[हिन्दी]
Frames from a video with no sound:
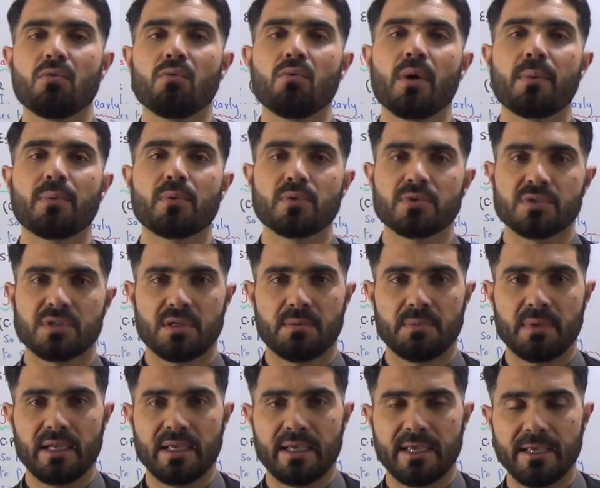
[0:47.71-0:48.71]
वो आपको उस चैनल
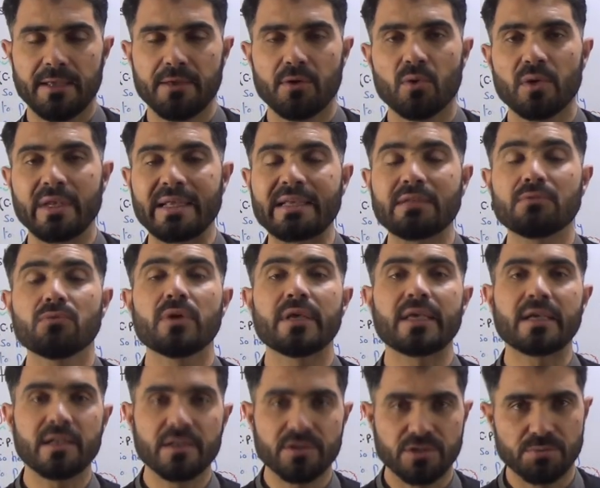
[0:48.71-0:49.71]
में लेंगे लेकिन वो
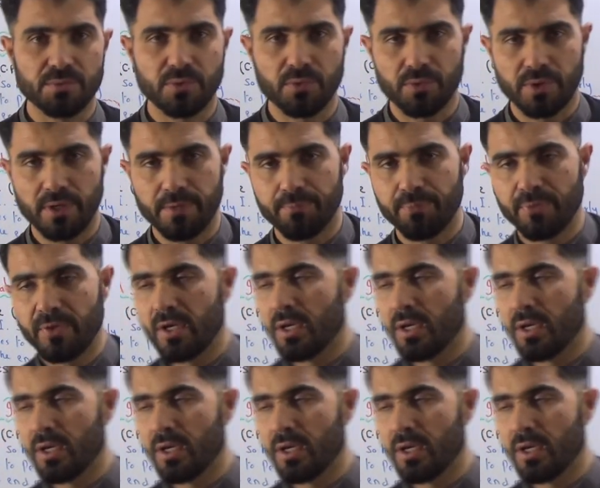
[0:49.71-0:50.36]
इंग्लिश में होंगे